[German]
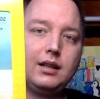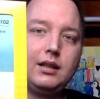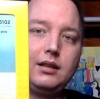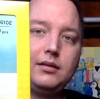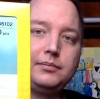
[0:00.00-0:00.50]

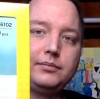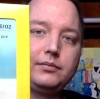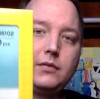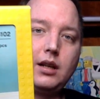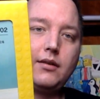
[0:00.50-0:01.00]
ähm,
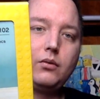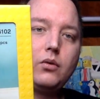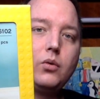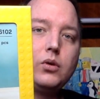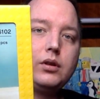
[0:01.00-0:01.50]
dazu
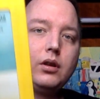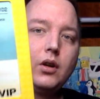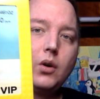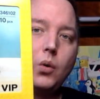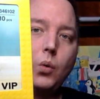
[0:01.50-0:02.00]
geholt.
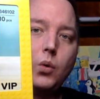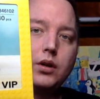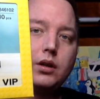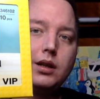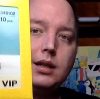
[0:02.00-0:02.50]

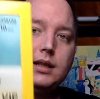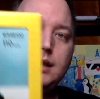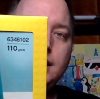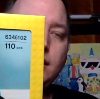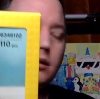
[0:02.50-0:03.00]
Und die